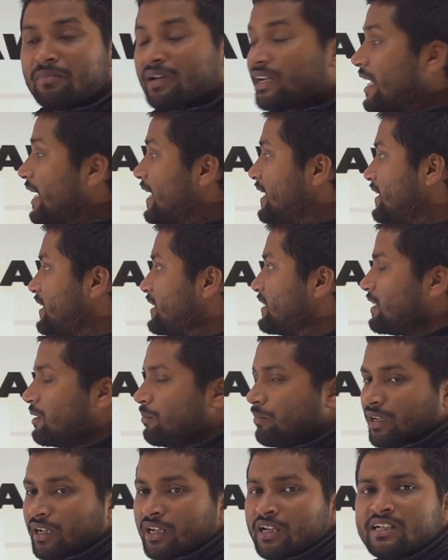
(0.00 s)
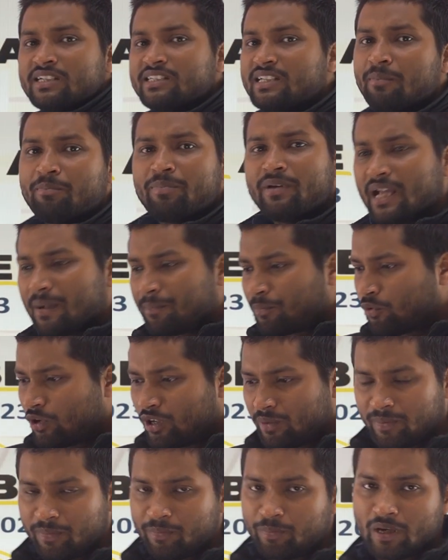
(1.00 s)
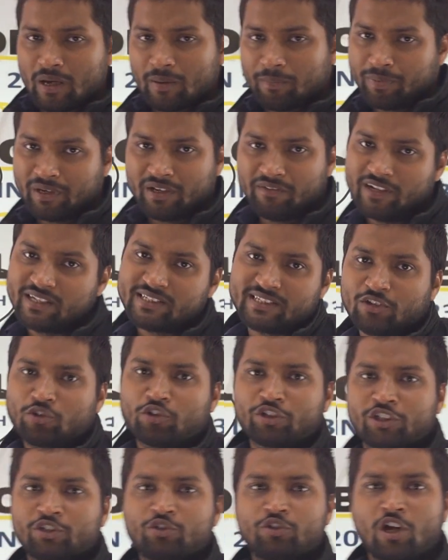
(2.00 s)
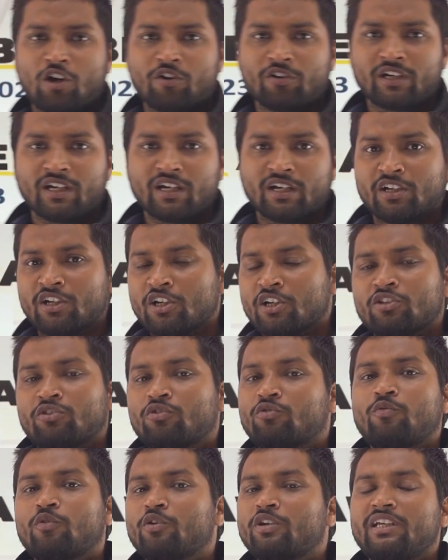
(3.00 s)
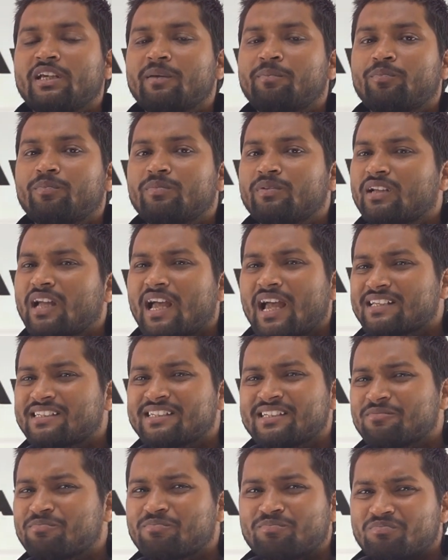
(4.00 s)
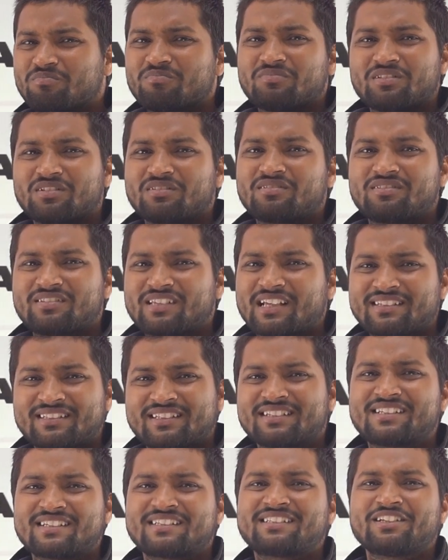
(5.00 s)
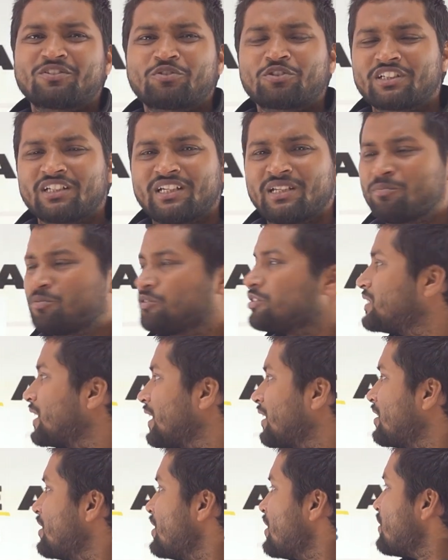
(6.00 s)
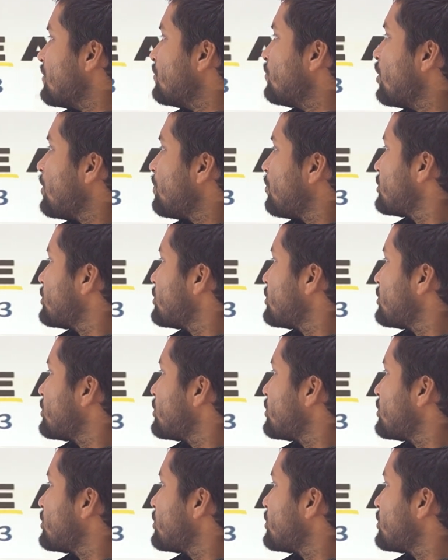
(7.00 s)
नंबर का एटीथ नंबर जब भी आप कोई भी प्रीवियस ईयर क्वेश्चन उठाओगे ना तो वो ये ऐसे सस्ते सस्ते क्वेश्चन नहीं पूछता वो